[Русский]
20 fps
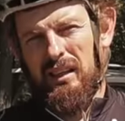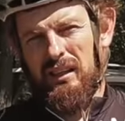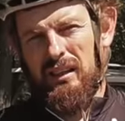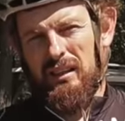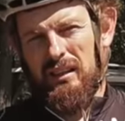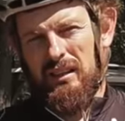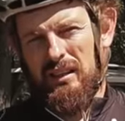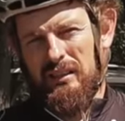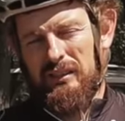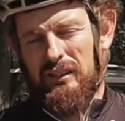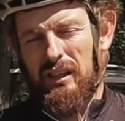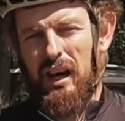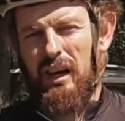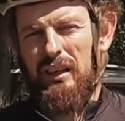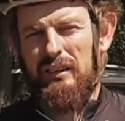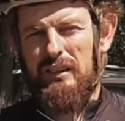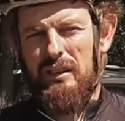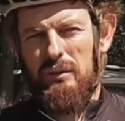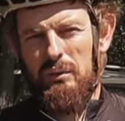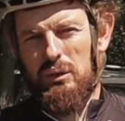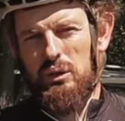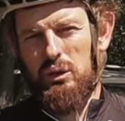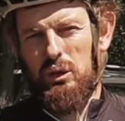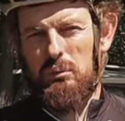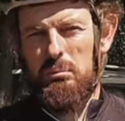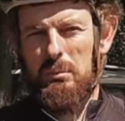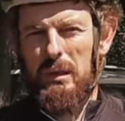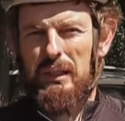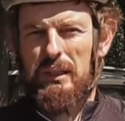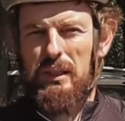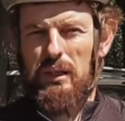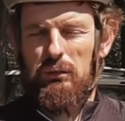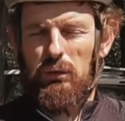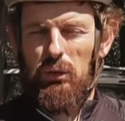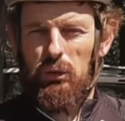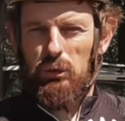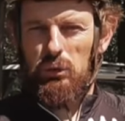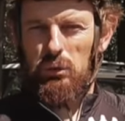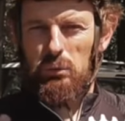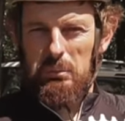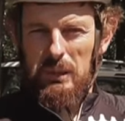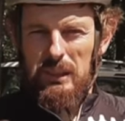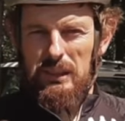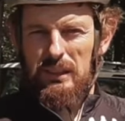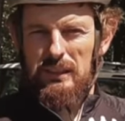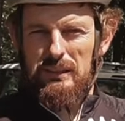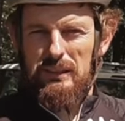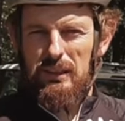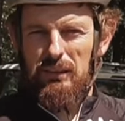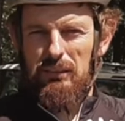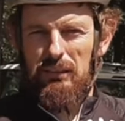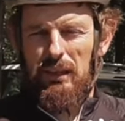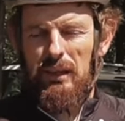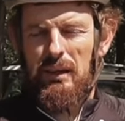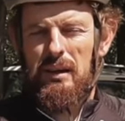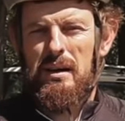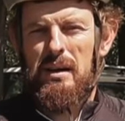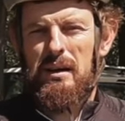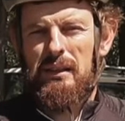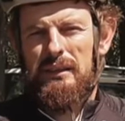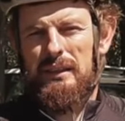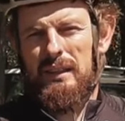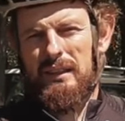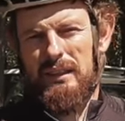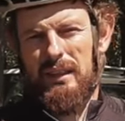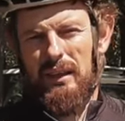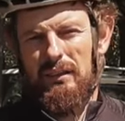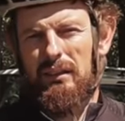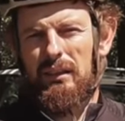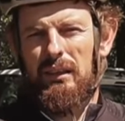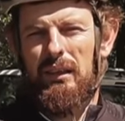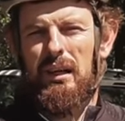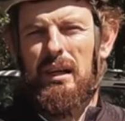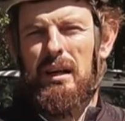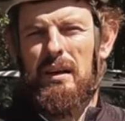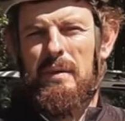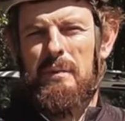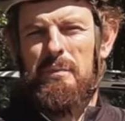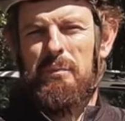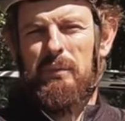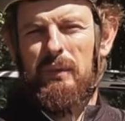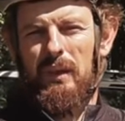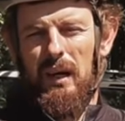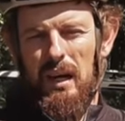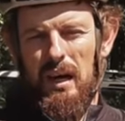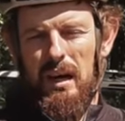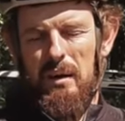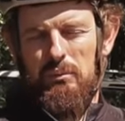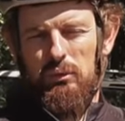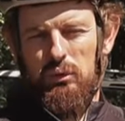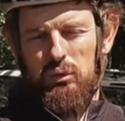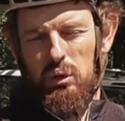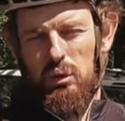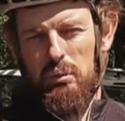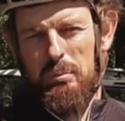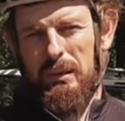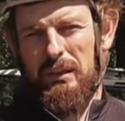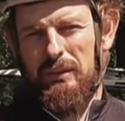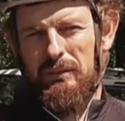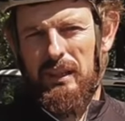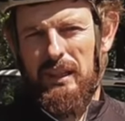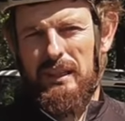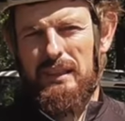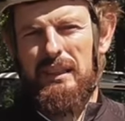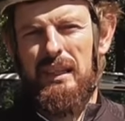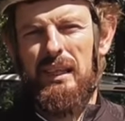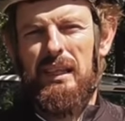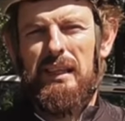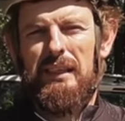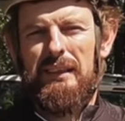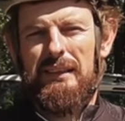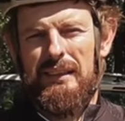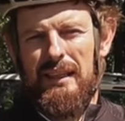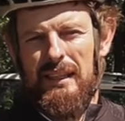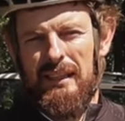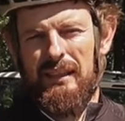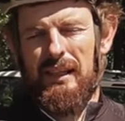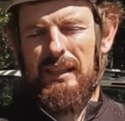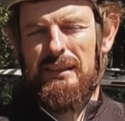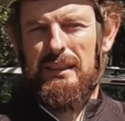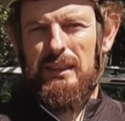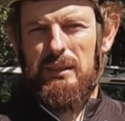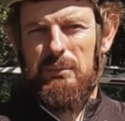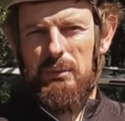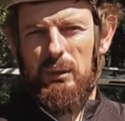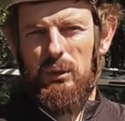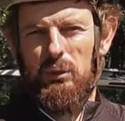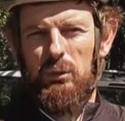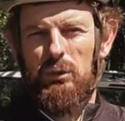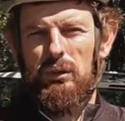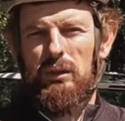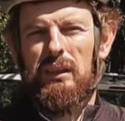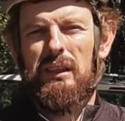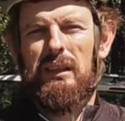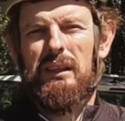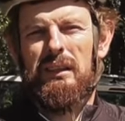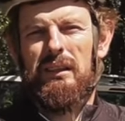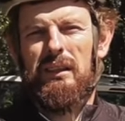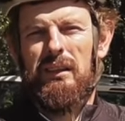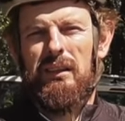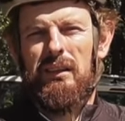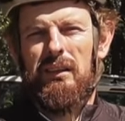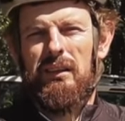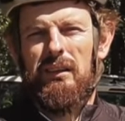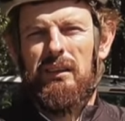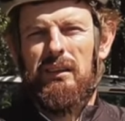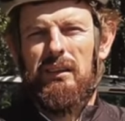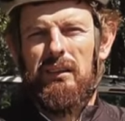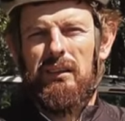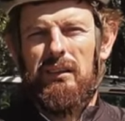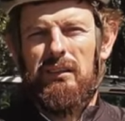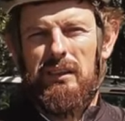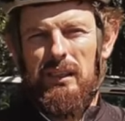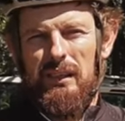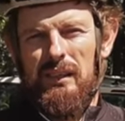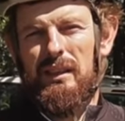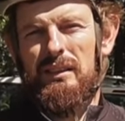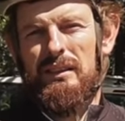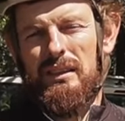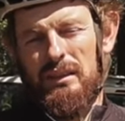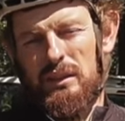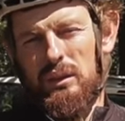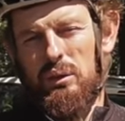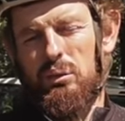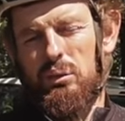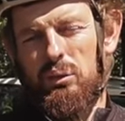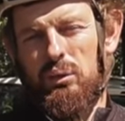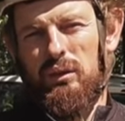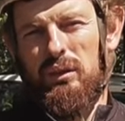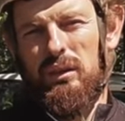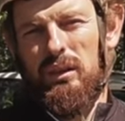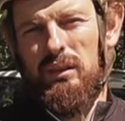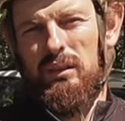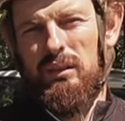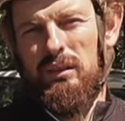а, на 900 метров от любительского, составила на двух подвесе 13 минут 13 секунд.